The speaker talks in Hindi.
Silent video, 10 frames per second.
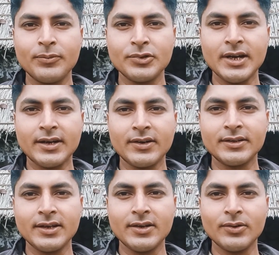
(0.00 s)
पूजा
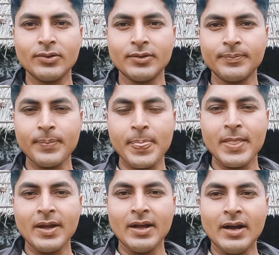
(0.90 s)
करते हैं
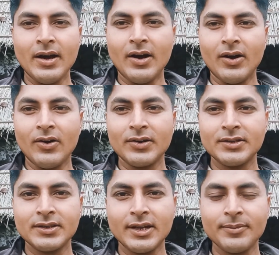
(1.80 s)
लोग और
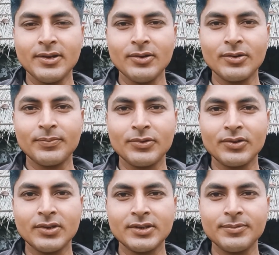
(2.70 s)
जितना भी लोग
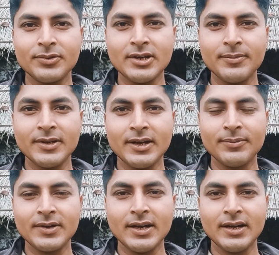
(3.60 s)
सरस्वती पूजा में
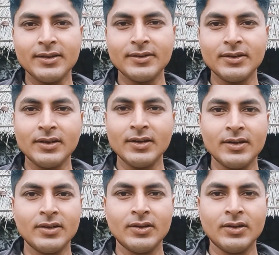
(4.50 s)
अपना
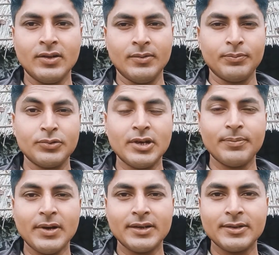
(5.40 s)
पूजा
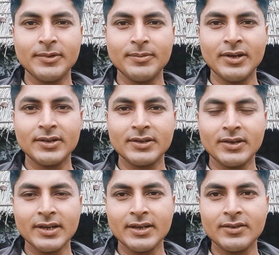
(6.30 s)
पाठ में व्यर्थ
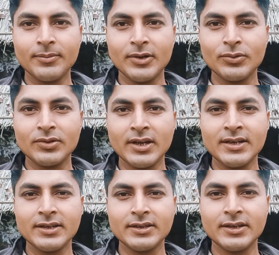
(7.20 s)
करेंगे समय उतना
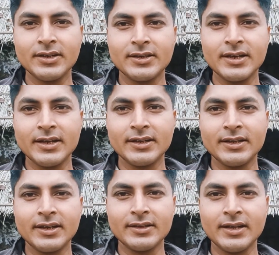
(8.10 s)
ही दिक्कत के
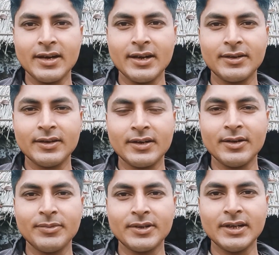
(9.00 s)
धरना करना
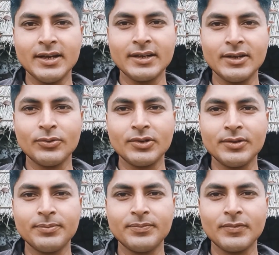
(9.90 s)
पड़ता है
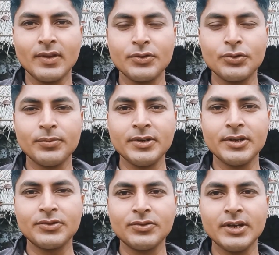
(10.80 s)
क्योंकि जो भी
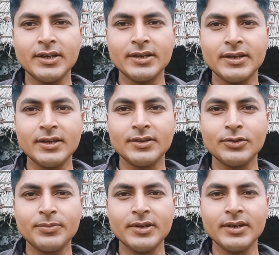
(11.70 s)
स्टूडेंट या
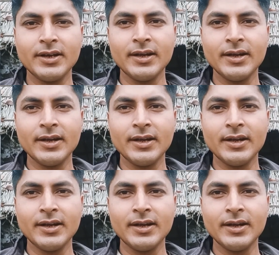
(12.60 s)
जो भी